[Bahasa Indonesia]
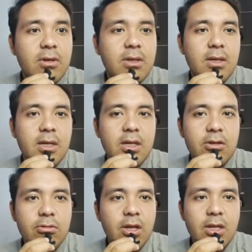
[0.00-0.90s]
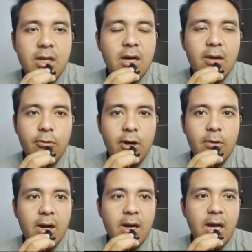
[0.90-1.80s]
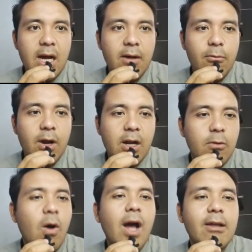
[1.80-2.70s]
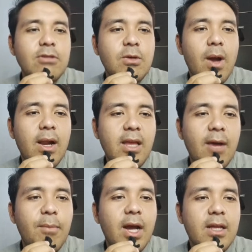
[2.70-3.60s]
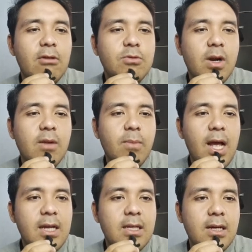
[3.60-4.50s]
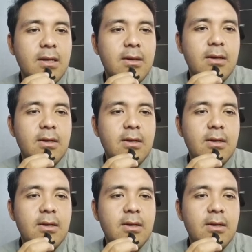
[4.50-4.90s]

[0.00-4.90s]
gitu kan itu kayaknya dia nggak boleh warna war gue nggak tahu sih warnanya apa kayaknya harus warna pelangi kah